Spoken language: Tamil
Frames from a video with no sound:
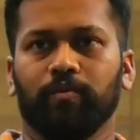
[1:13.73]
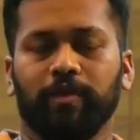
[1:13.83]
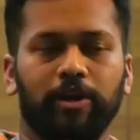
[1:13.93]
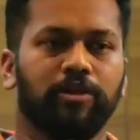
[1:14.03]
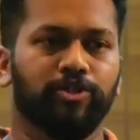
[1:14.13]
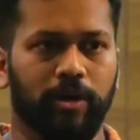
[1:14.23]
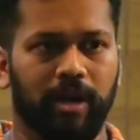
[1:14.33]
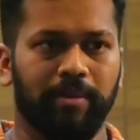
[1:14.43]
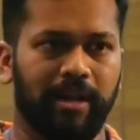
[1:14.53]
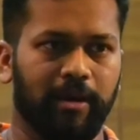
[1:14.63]
வீடியோ
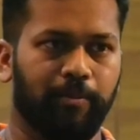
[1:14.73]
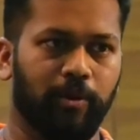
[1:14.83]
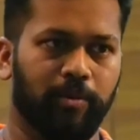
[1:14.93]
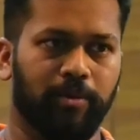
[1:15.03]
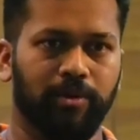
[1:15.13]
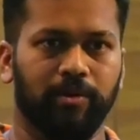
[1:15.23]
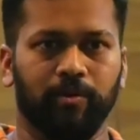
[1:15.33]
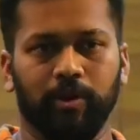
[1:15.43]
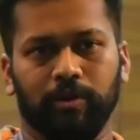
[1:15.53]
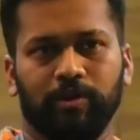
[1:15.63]
ஜோக்கி அப்படின்னு நீங்கள் போகும்போது
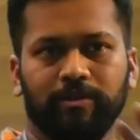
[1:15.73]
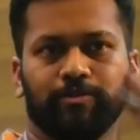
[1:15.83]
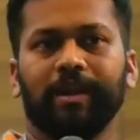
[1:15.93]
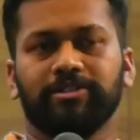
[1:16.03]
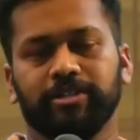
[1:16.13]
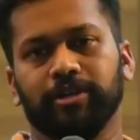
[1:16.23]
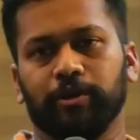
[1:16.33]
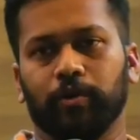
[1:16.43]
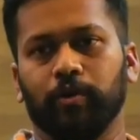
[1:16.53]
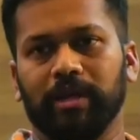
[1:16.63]
உங்களுக்கு ஒரு
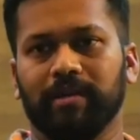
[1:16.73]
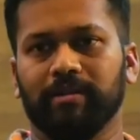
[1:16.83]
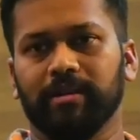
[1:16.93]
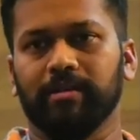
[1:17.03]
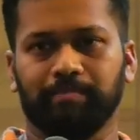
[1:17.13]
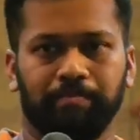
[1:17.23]
விஷுவலைசேஷன் இருக்கும் நீங்கள் வந்து